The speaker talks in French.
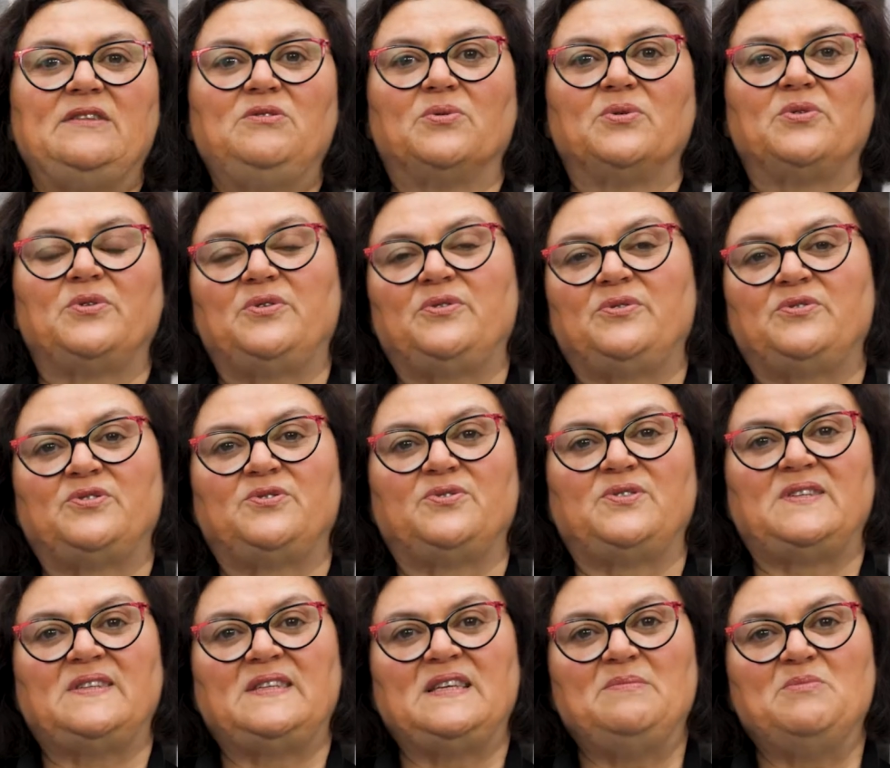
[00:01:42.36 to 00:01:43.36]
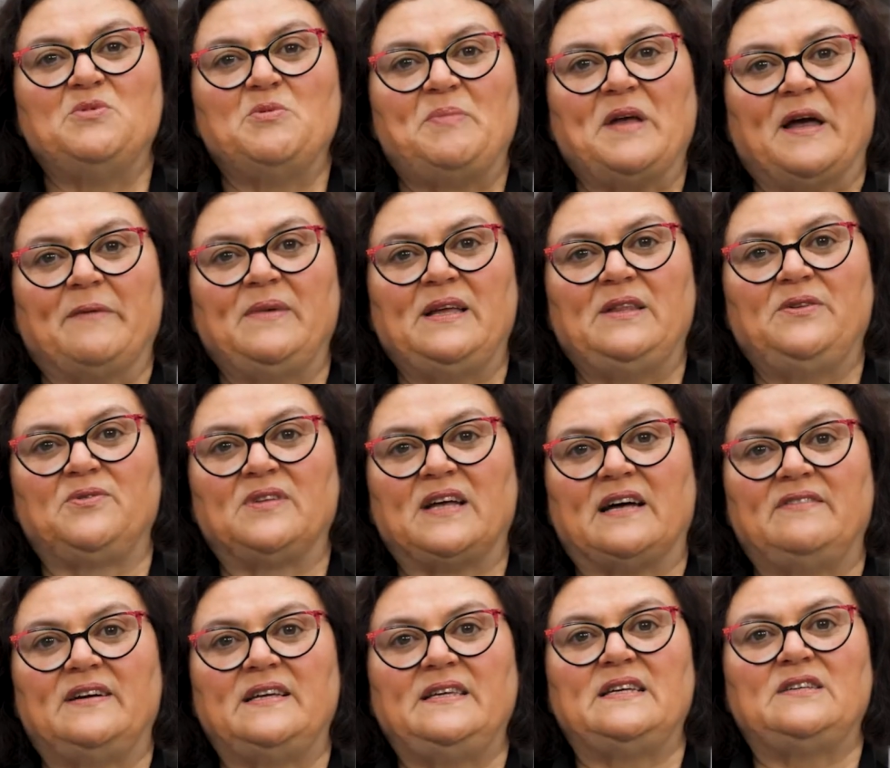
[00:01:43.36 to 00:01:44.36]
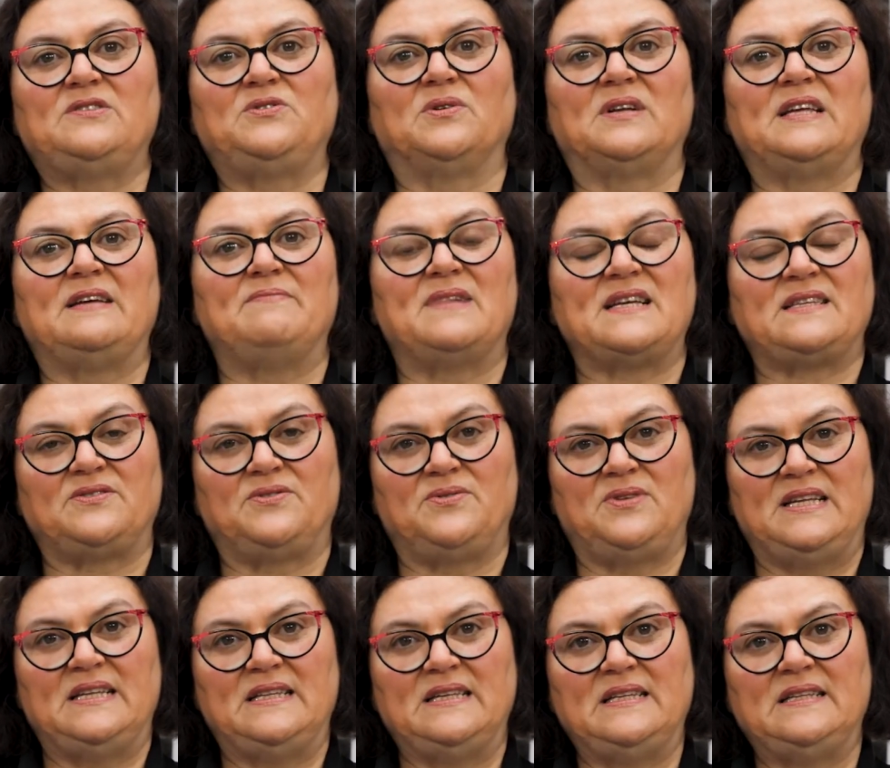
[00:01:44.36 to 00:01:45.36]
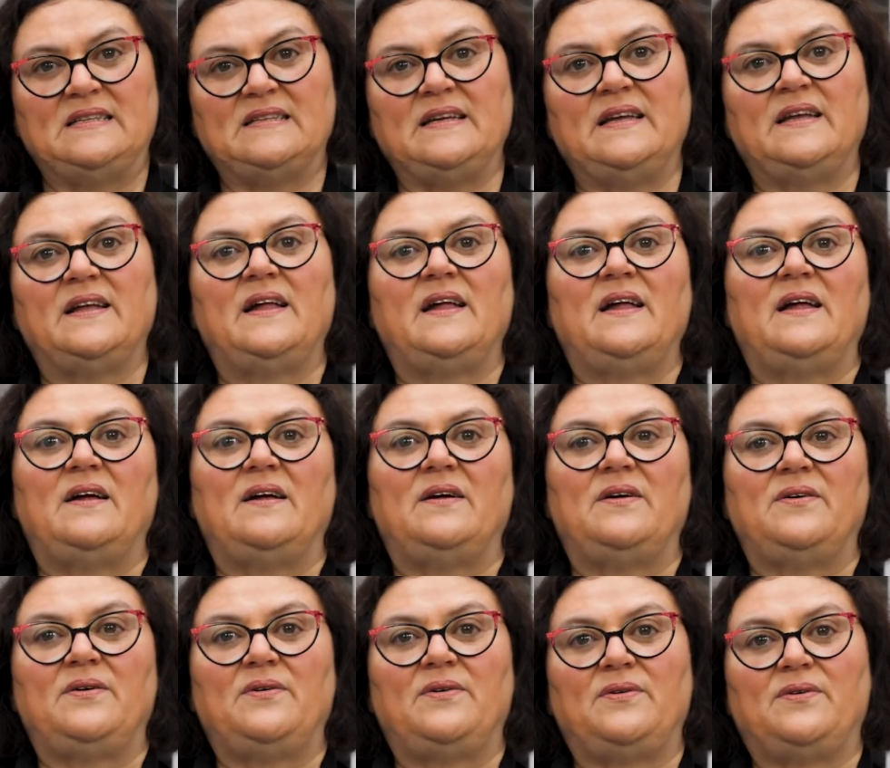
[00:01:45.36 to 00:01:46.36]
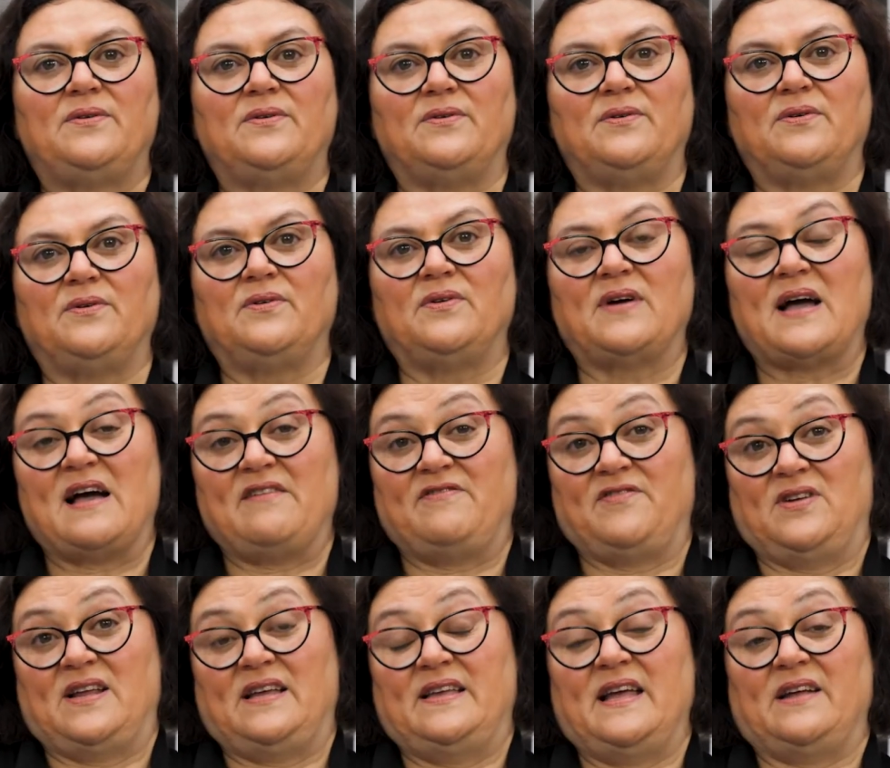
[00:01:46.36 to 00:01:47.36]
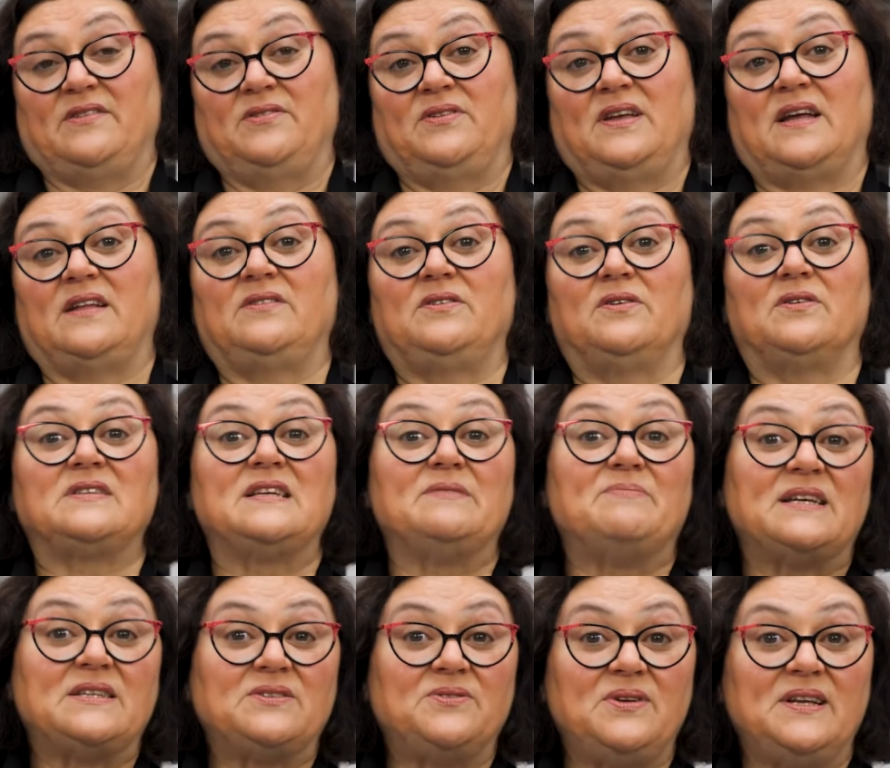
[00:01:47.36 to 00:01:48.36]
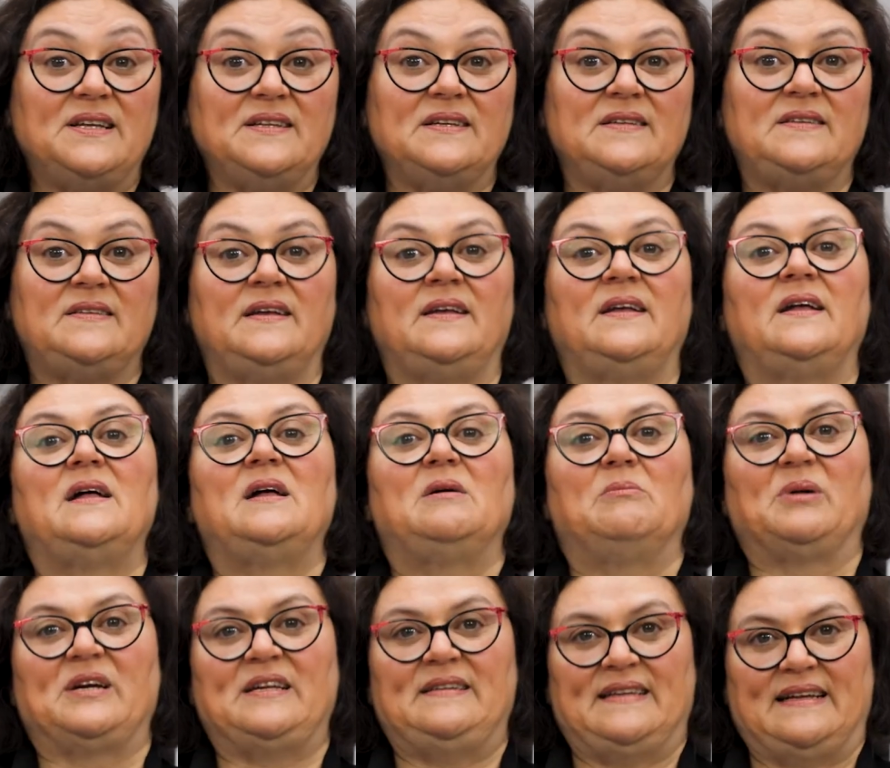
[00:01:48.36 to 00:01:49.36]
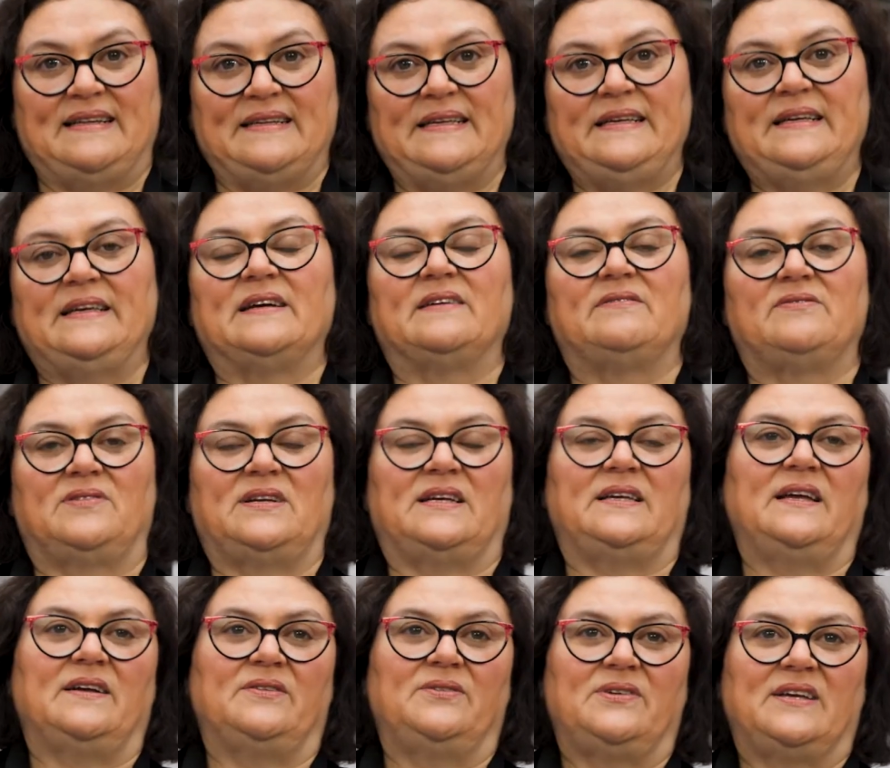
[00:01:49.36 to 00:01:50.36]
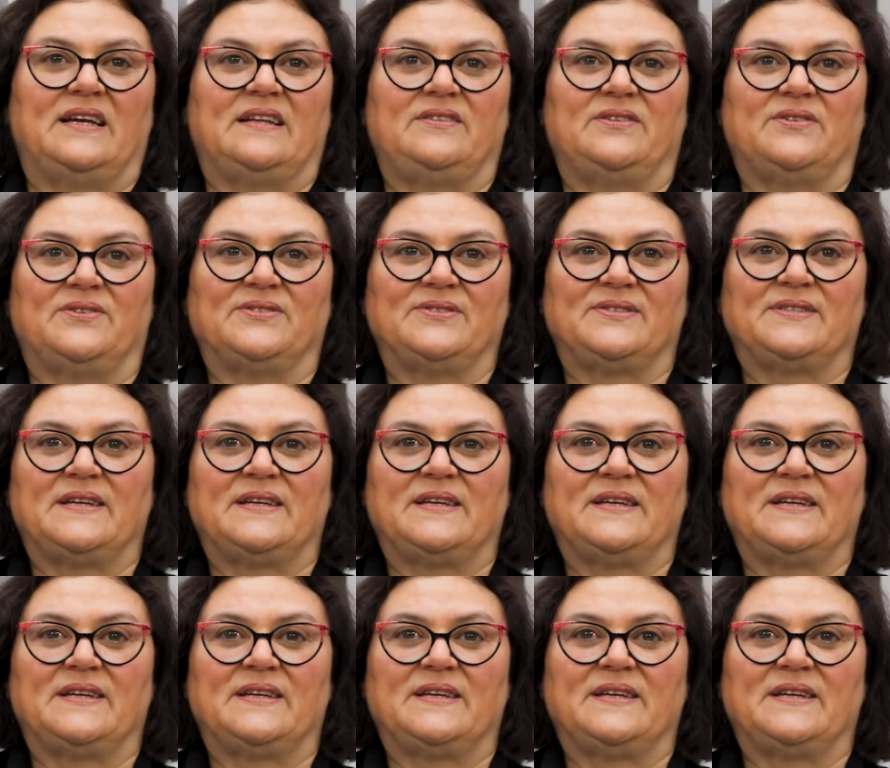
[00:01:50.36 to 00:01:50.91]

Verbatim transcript: donc euh, ceci me permet de travailler sur les masculinités euh, avant la guerre de 14, les masculinités britanniques avant la guerre de 14.